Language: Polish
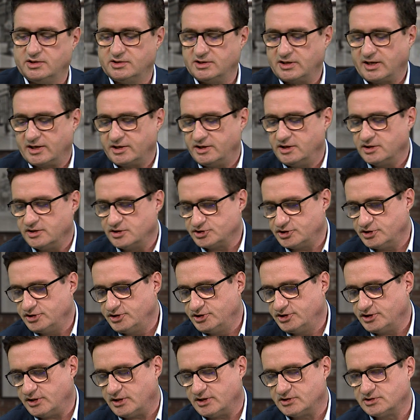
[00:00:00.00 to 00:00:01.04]
takie
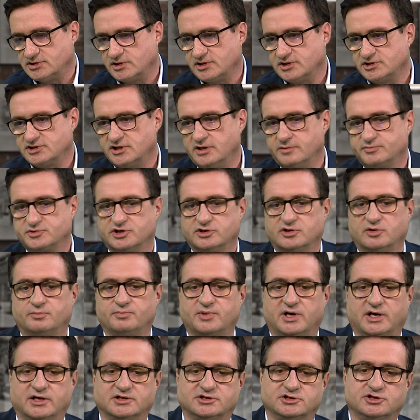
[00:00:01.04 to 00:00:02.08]
narzędzia coraz lepsze do
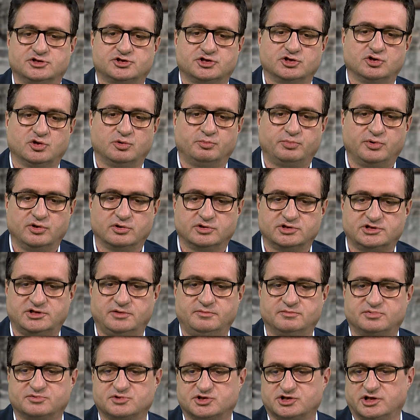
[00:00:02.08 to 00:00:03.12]
pracy, czy kupując
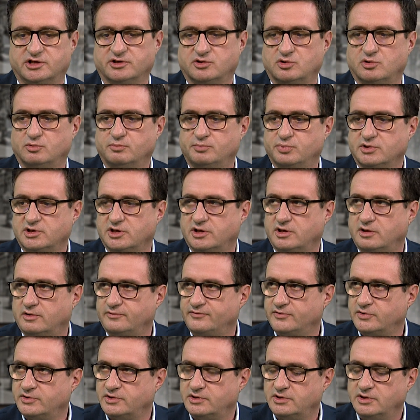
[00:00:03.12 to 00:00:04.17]
im sprzęt
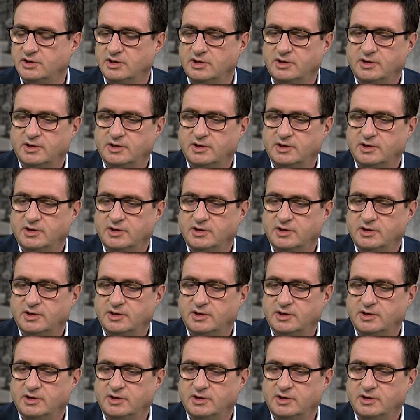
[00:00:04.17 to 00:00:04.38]
komputerowy,